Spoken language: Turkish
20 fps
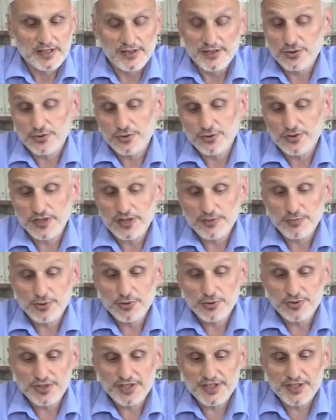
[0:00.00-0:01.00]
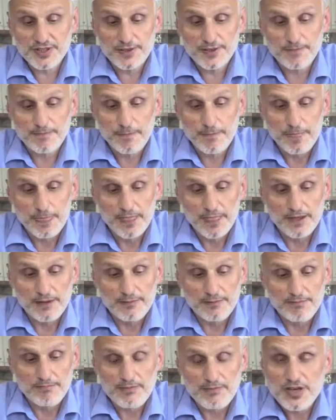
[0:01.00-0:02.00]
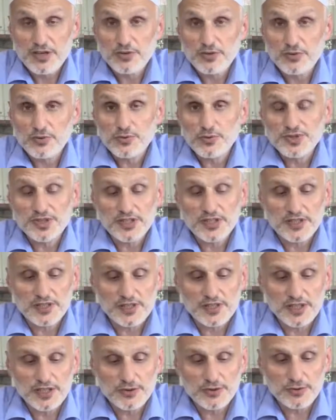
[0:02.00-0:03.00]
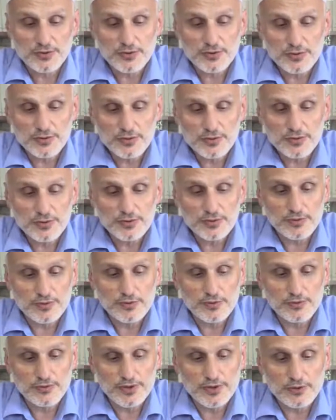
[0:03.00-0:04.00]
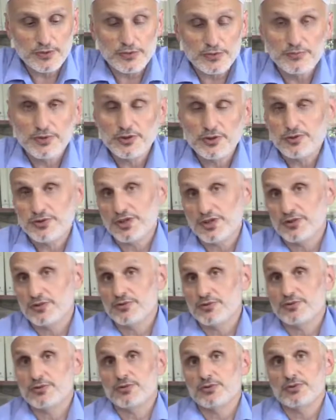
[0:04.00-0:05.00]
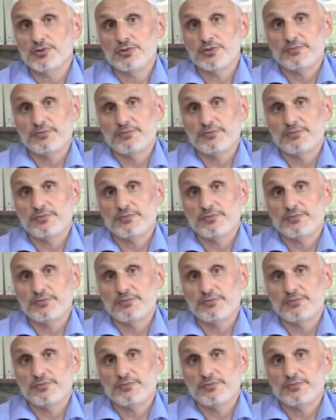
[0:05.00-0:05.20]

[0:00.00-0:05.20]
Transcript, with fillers: Resulullah buyurdu ki men yurca hayruhu ve yu'menu şerruhu.